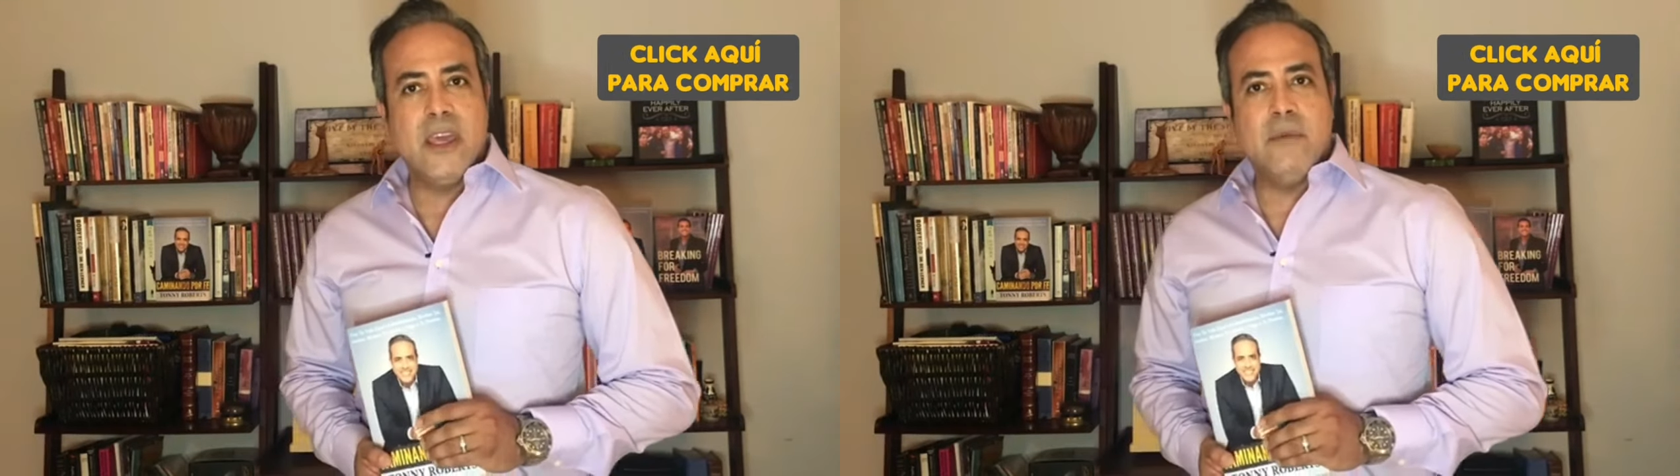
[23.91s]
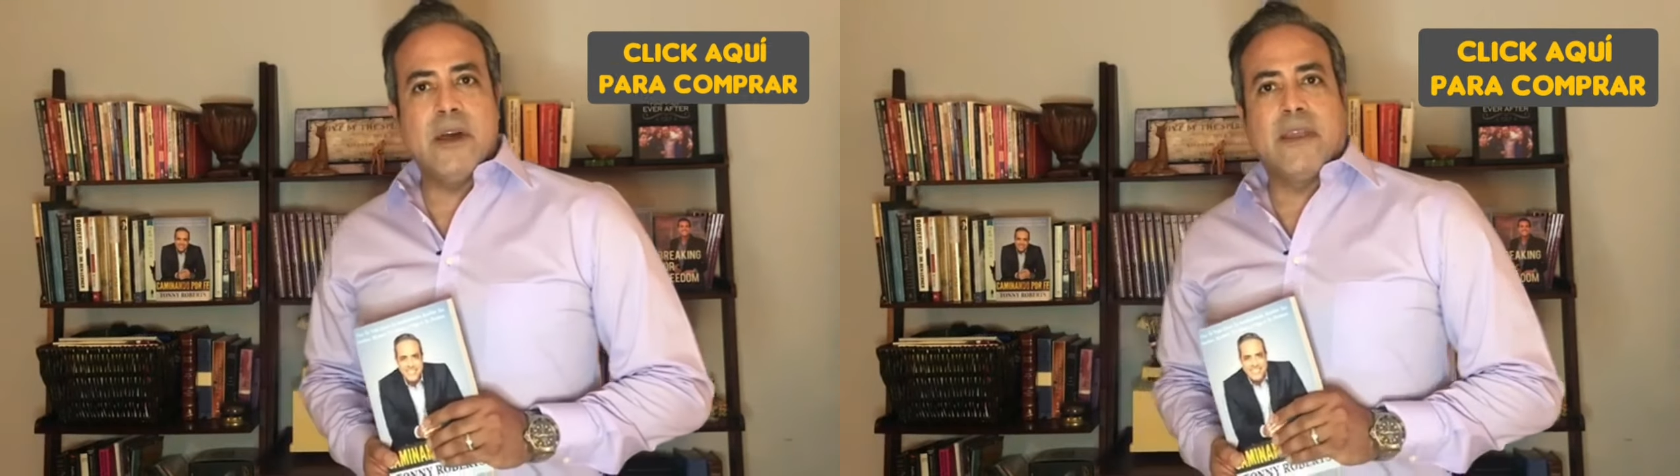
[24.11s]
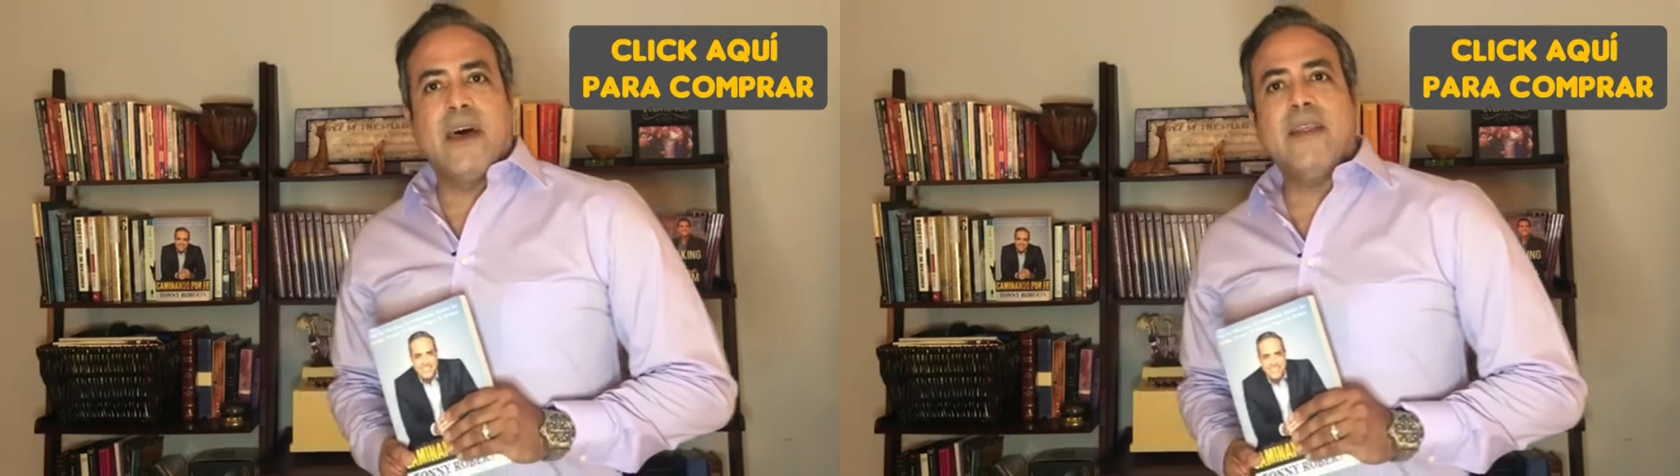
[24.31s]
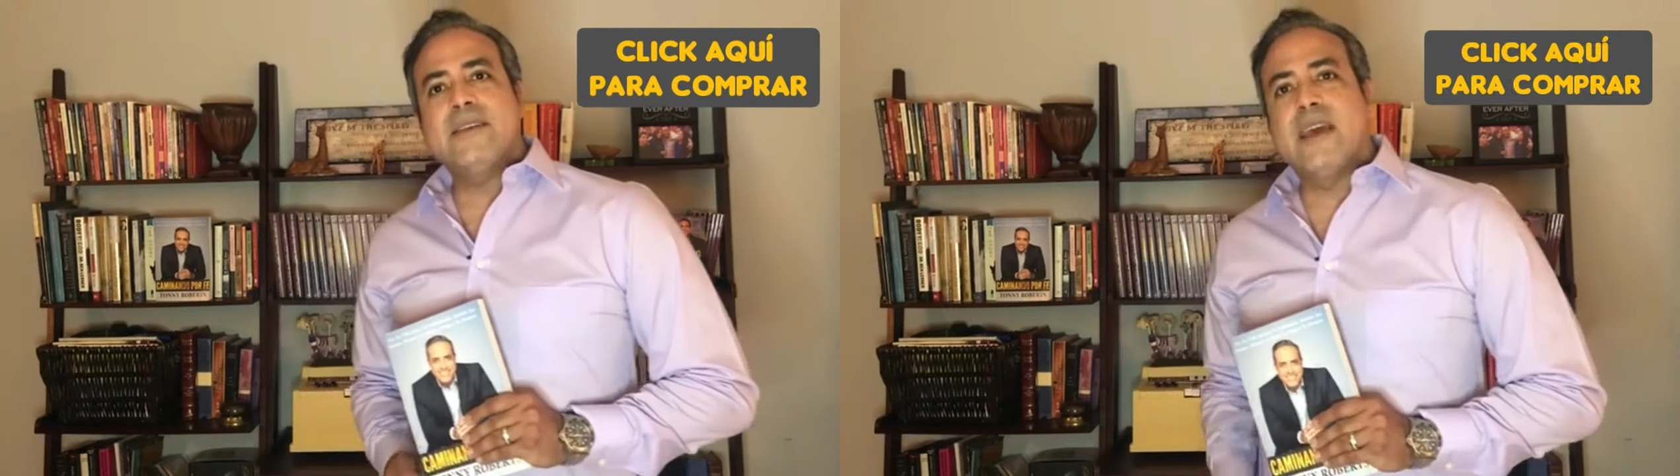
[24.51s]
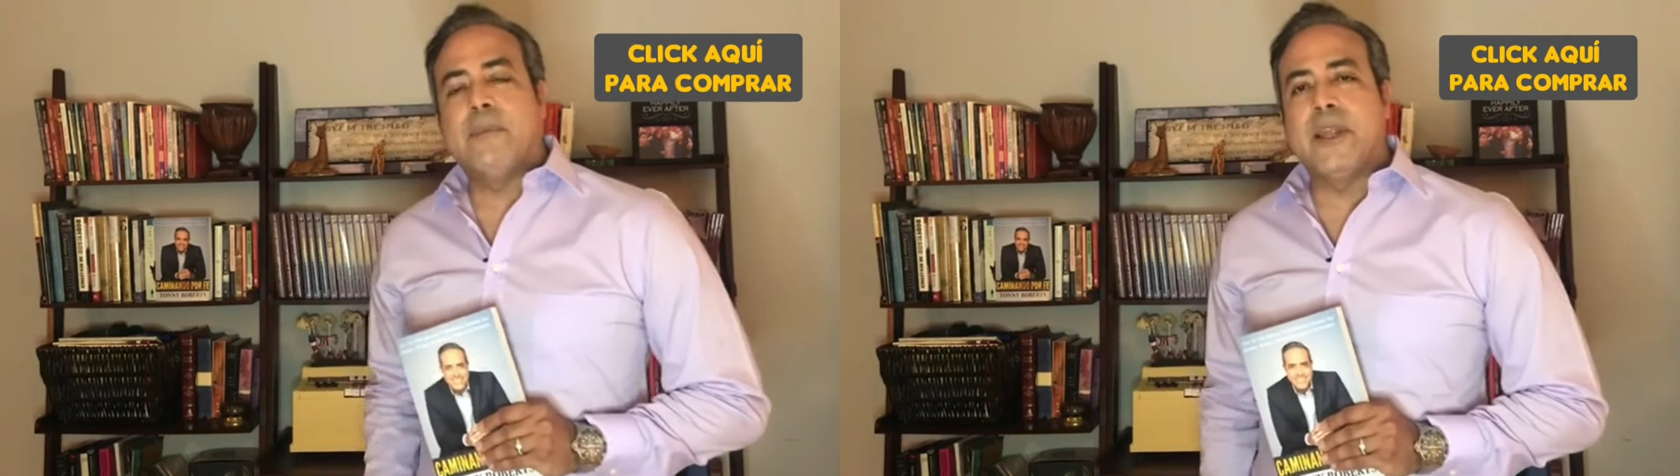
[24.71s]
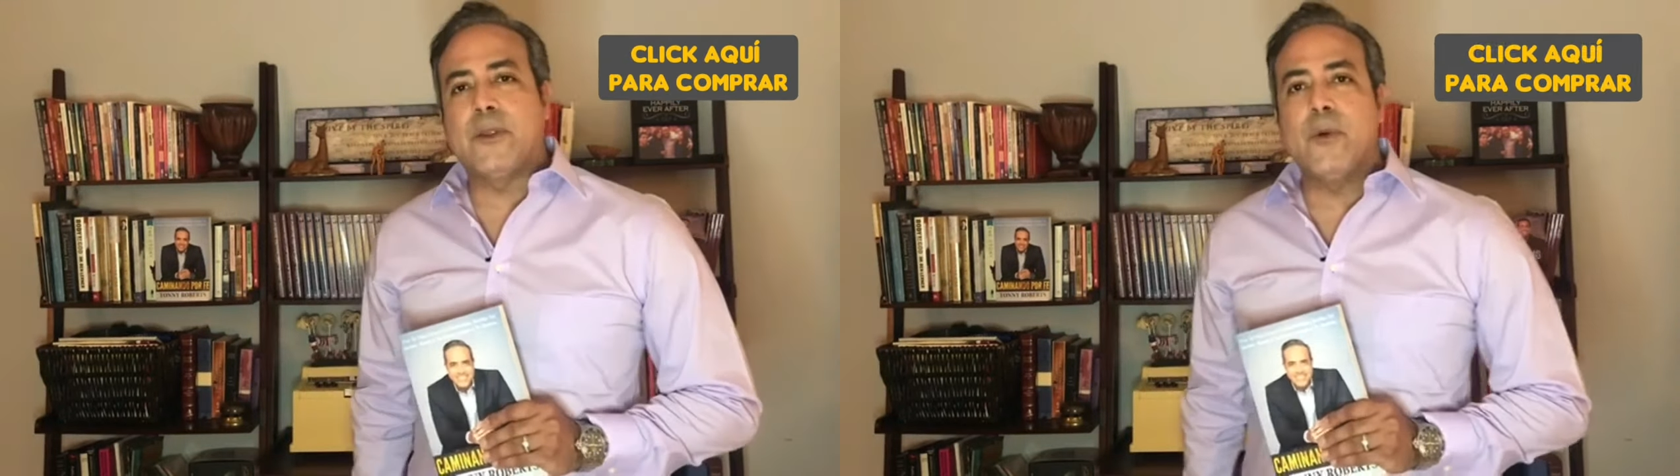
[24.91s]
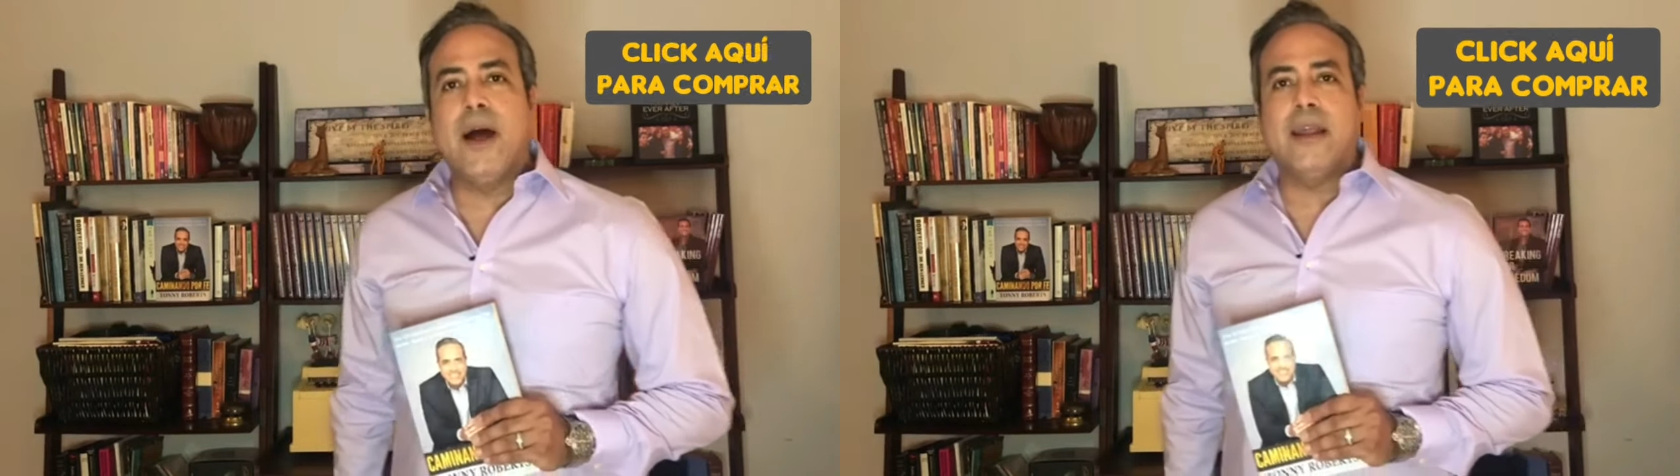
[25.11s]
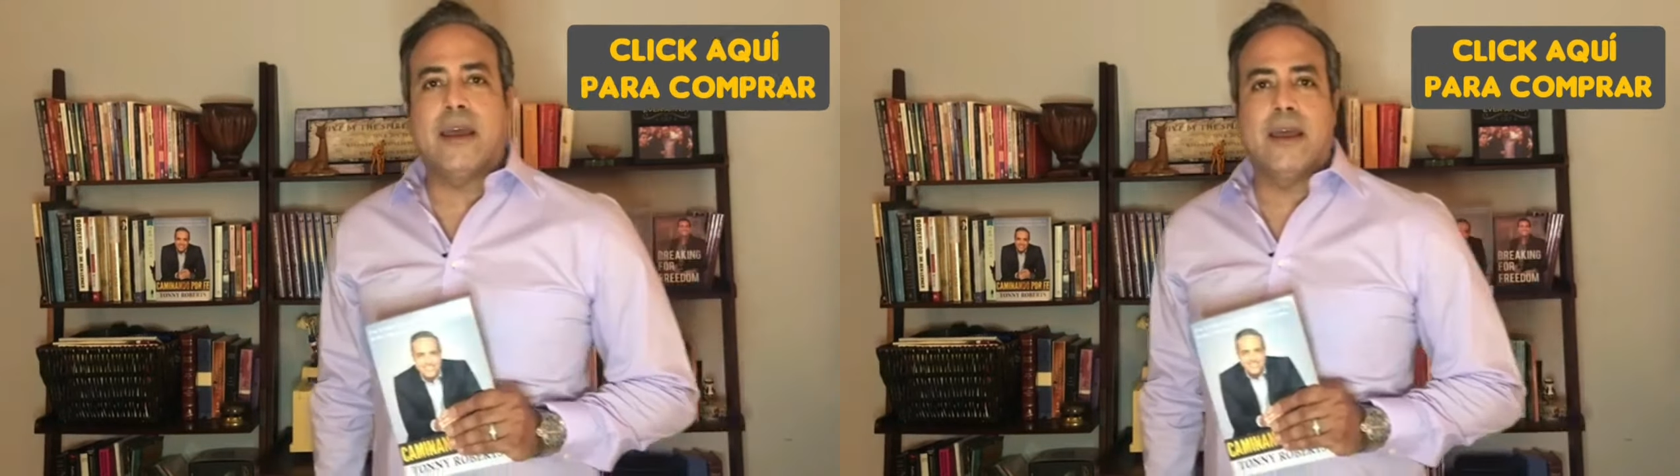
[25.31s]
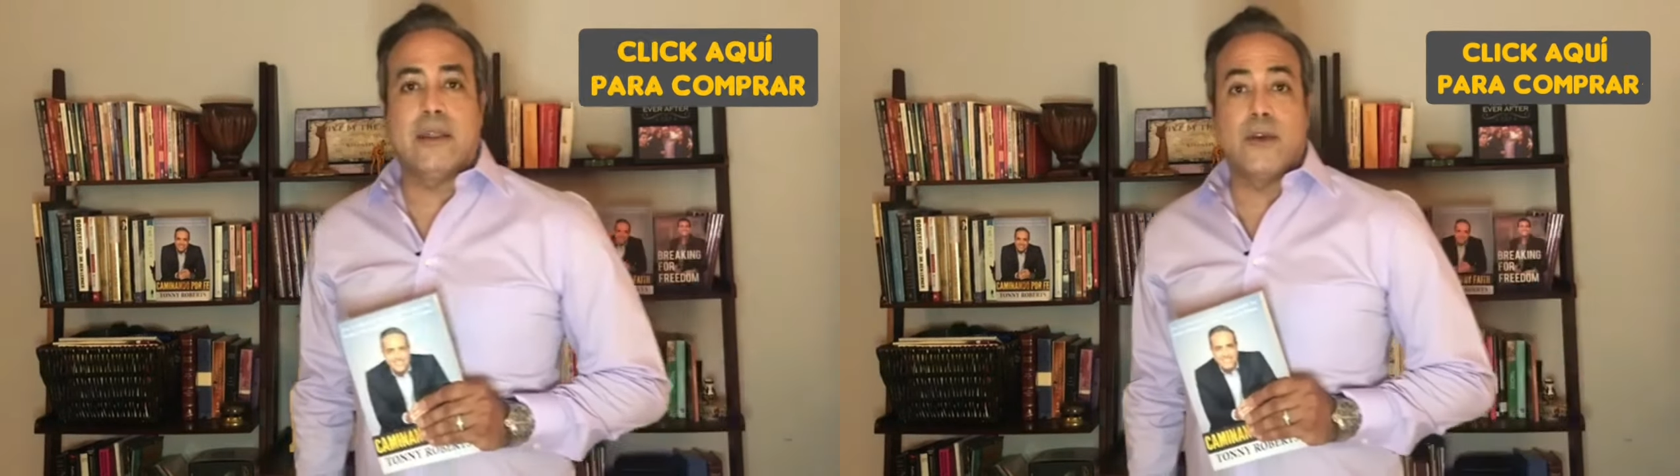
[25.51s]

y verdades espirituales que